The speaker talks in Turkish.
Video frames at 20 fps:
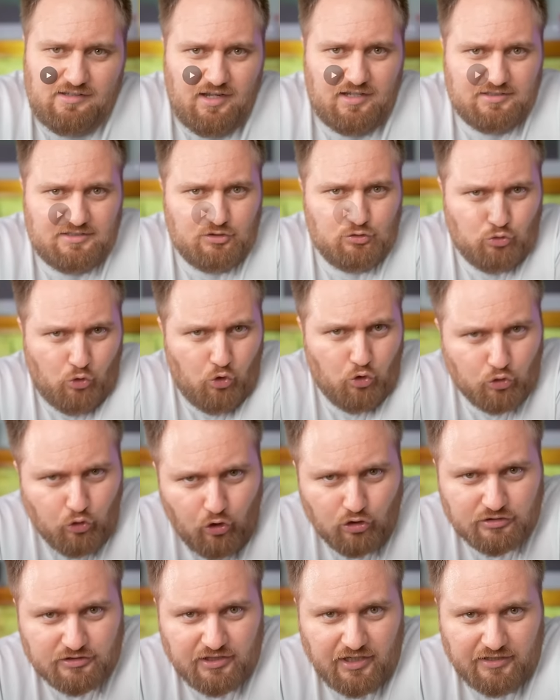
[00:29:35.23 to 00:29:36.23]
İddiası doğru
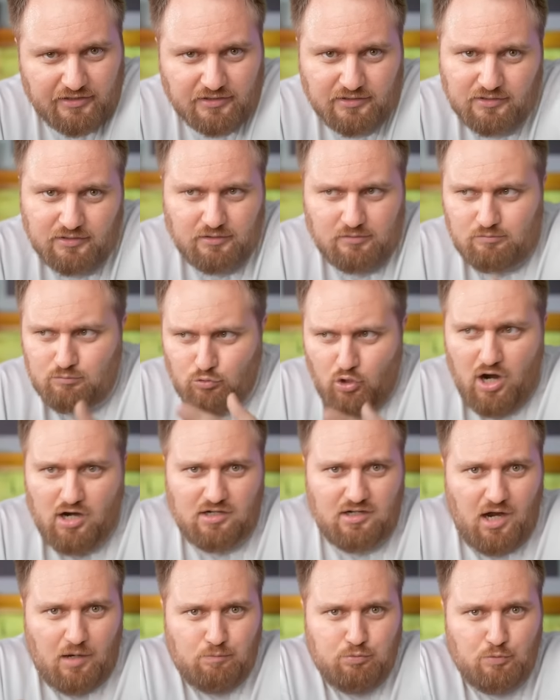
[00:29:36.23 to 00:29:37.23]
olsaydı
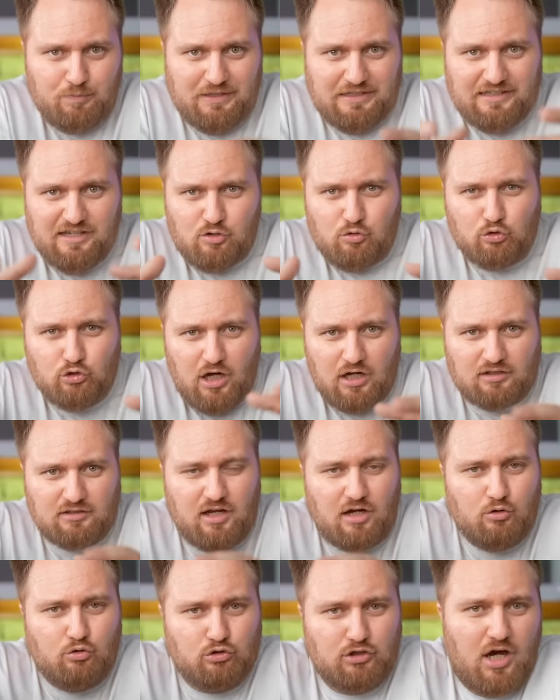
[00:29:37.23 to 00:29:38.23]
muhakkak bu bilgi
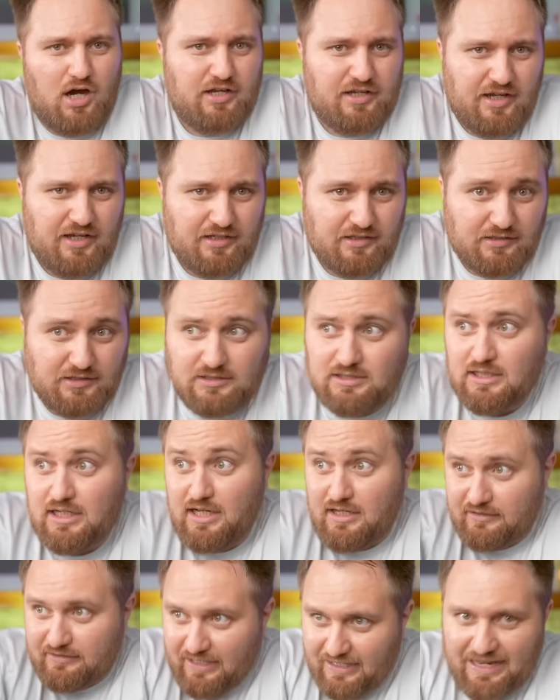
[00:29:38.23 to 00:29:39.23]
kulaktan kulağa yayılır,
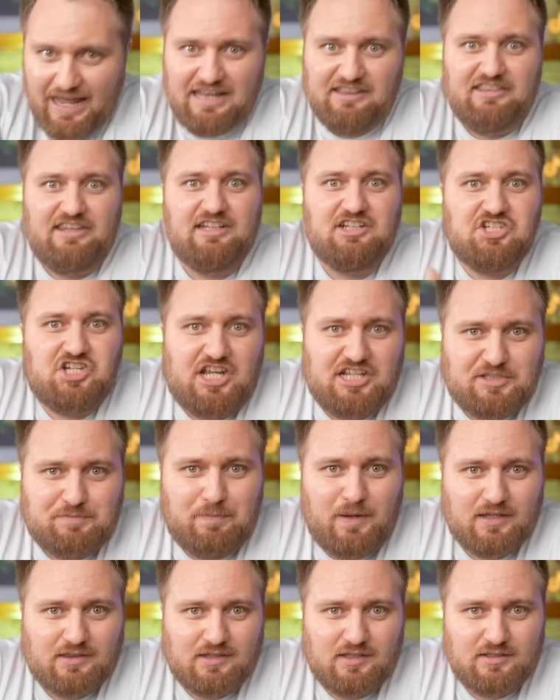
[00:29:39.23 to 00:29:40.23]
denendikçe
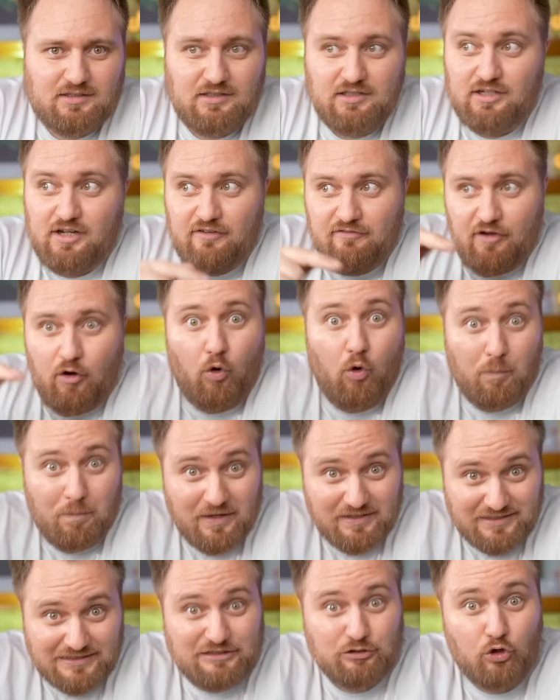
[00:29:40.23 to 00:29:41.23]
ispatlanır ve
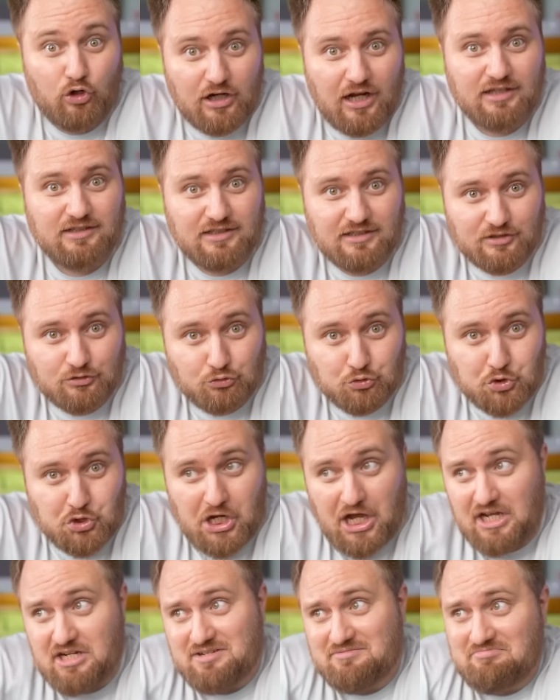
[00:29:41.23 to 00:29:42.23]
obezite oranları
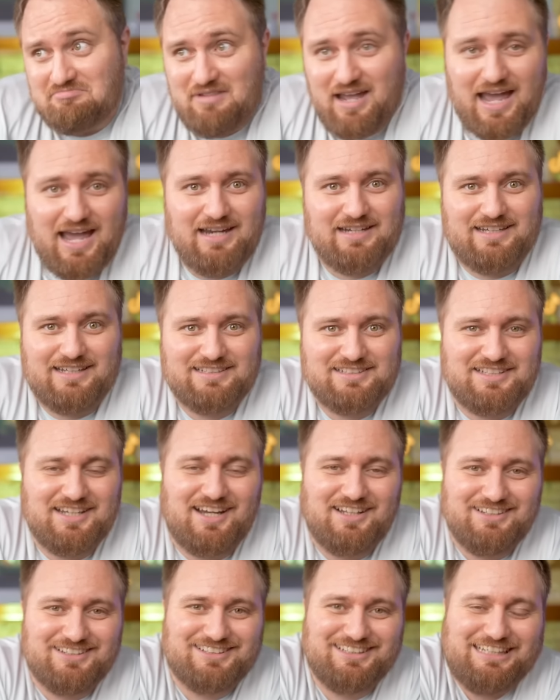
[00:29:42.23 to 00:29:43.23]
düşer, herkes
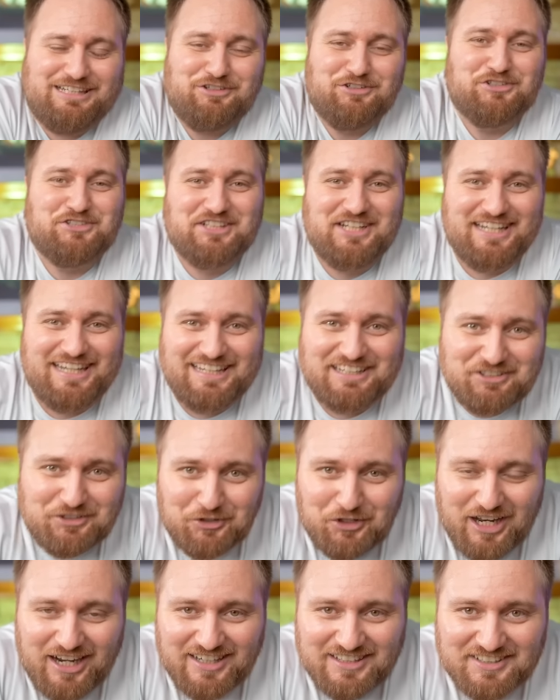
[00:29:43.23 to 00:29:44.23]
sağlıklı kilosuna geri
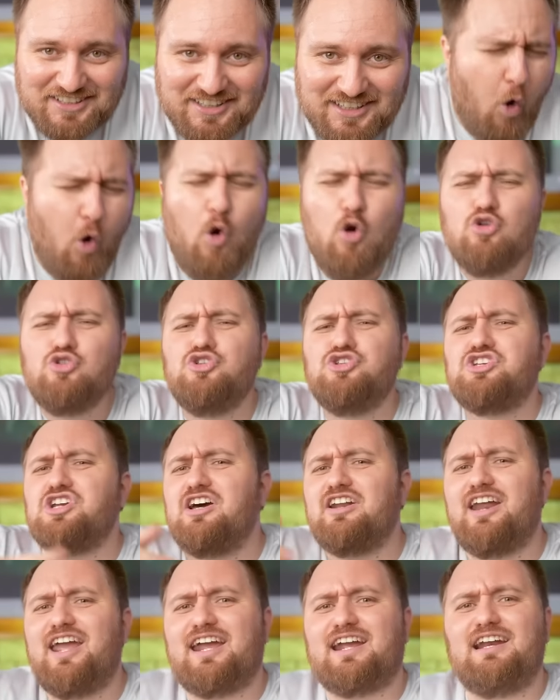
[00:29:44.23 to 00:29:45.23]
dönerdi.
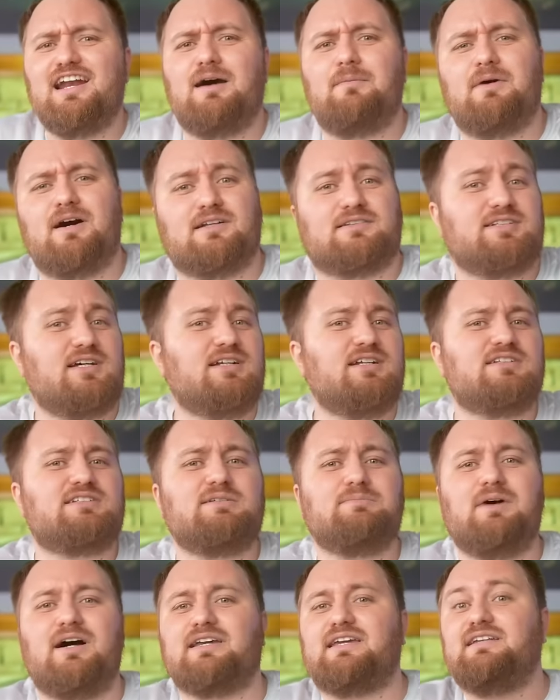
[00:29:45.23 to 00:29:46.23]
Onca reklama,
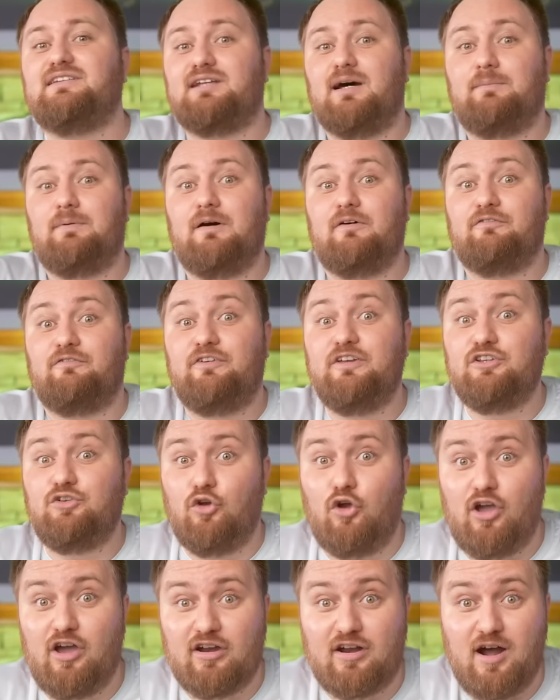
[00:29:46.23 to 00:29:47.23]
tanıtıma, kitaba,
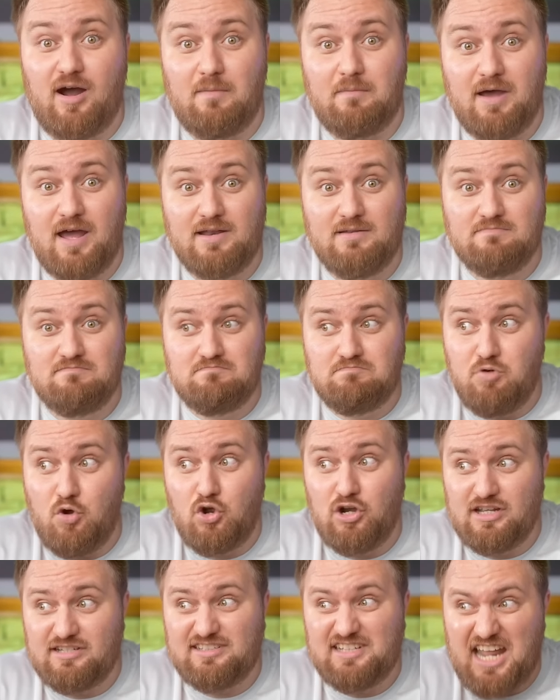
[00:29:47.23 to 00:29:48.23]
videoya rağmen
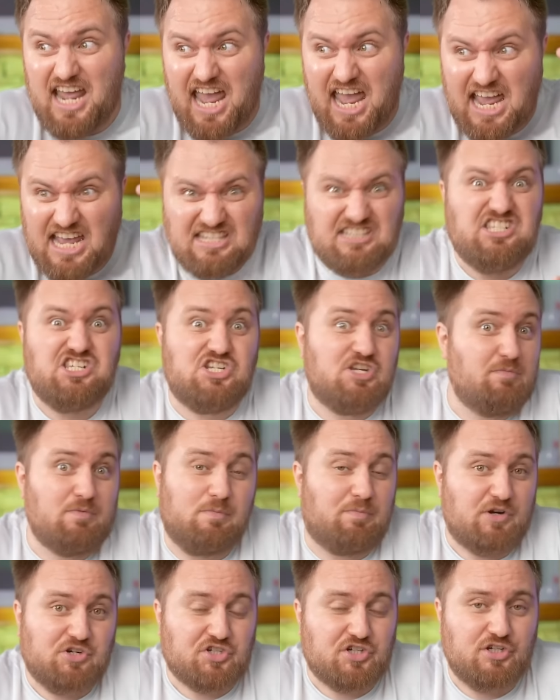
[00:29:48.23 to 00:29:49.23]
böylesine ezici
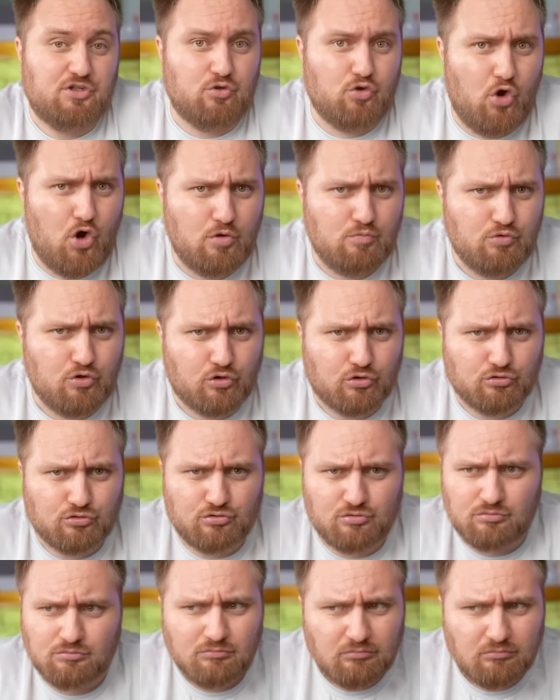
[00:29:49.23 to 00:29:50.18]
bir başarı görmüyoruz.